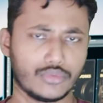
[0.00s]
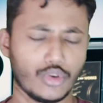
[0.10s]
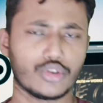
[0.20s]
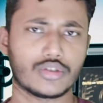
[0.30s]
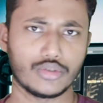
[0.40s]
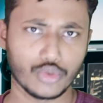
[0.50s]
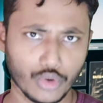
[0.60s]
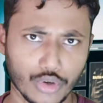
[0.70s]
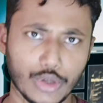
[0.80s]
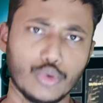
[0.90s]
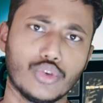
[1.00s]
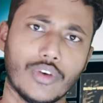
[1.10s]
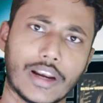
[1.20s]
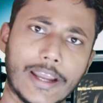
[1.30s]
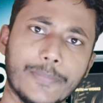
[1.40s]
दोस्त जो
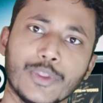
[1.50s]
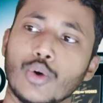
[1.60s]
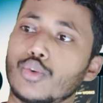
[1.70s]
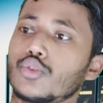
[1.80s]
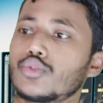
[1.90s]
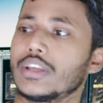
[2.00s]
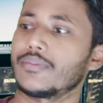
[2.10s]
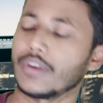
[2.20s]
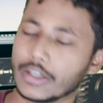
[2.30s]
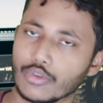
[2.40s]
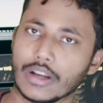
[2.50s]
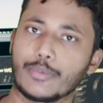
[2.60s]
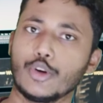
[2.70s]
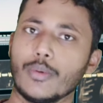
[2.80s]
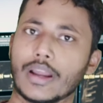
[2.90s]
यूट्यूबर है वो दोस्तों एक पर्टिकुलर
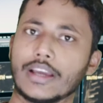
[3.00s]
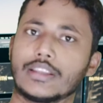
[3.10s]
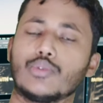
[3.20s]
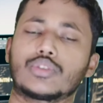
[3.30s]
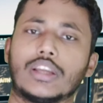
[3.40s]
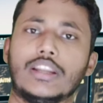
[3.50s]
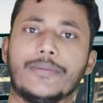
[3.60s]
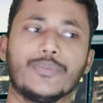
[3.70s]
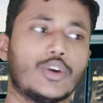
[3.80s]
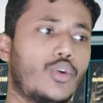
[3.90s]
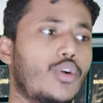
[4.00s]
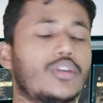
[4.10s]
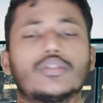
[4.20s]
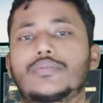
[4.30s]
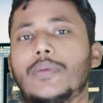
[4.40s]
वीडियो बनाया था उसके लिए वो
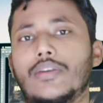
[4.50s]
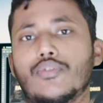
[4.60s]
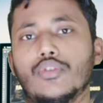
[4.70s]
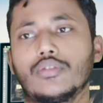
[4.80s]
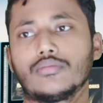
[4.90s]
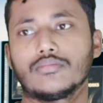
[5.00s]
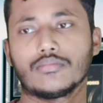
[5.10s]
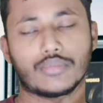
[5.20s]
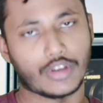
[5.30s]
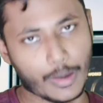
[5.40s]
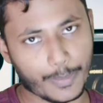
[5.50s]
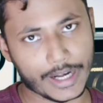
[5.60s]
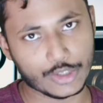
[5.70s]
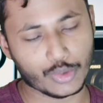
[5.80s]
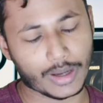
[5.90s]
स्मार्टफोन
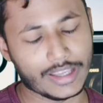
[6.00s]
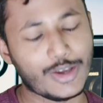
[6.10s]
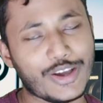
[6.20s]
कंपनी जो भाई